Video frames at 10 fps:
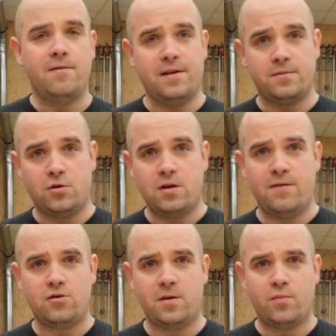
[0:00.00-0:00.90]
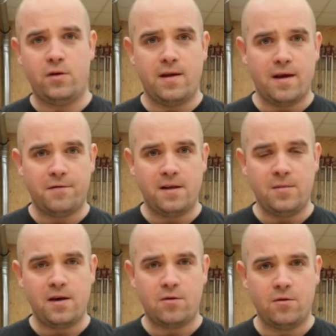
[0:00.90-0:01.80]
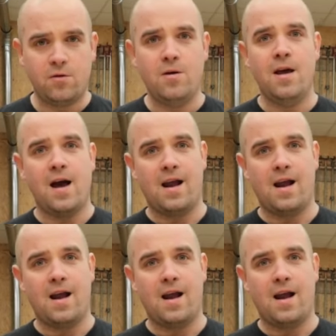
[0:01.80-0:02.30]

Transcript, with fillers: więc możliwe, że pójdę w tym kierunku,